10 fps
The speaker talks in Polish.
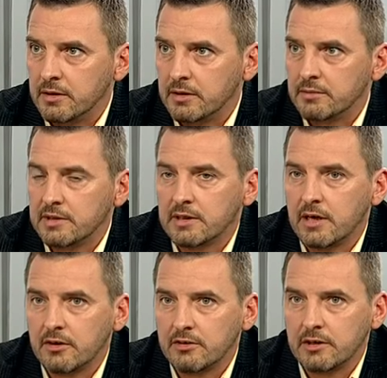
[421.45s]
natomiast
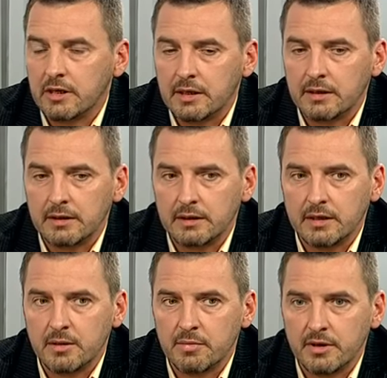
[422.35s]
każda e,
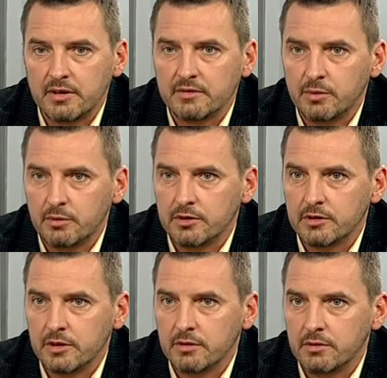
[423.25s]
kampania
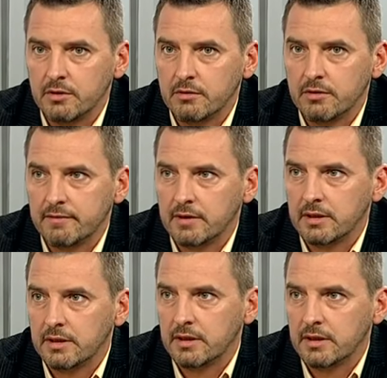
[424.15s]
społeczna ukierunkowana